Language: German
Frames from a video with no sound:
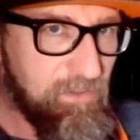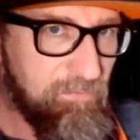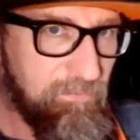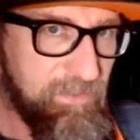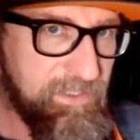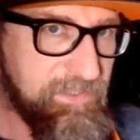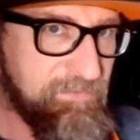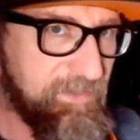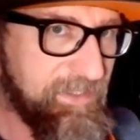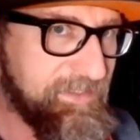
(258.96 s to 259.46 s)
drauf
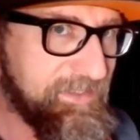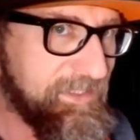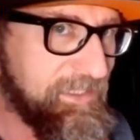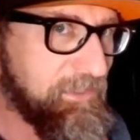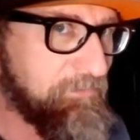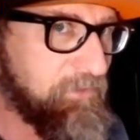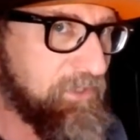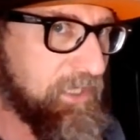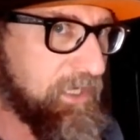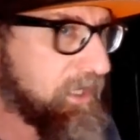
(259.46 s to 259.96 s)
mit 2
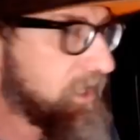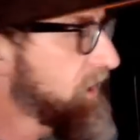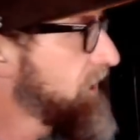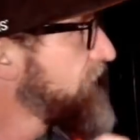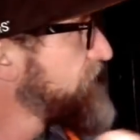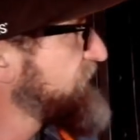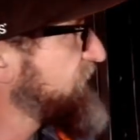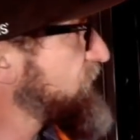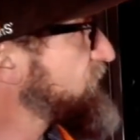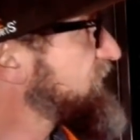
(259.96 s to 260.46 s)
cm.
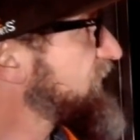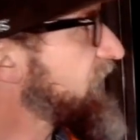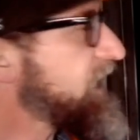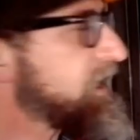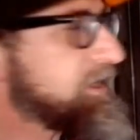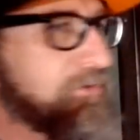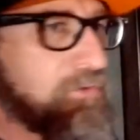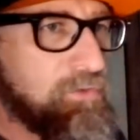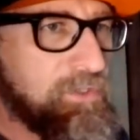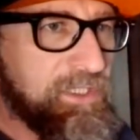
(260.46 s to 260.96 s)

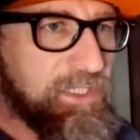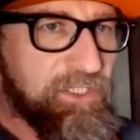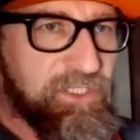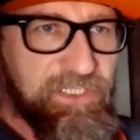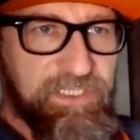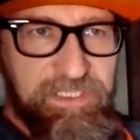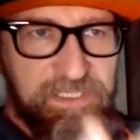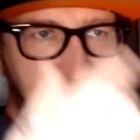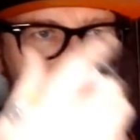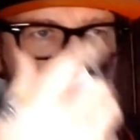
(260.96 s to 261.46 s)
Total coole
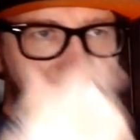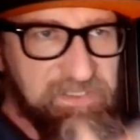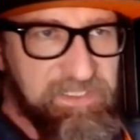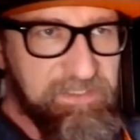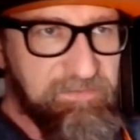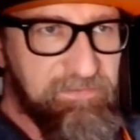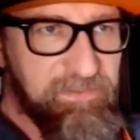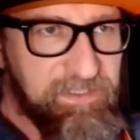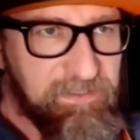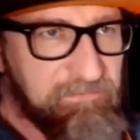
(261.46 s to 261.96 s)
Geschichte,
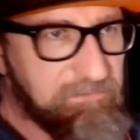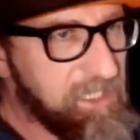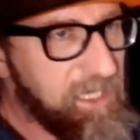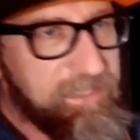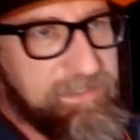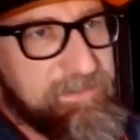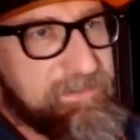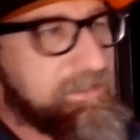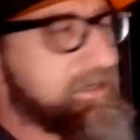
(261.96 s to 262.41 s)
kostet irgendwie keine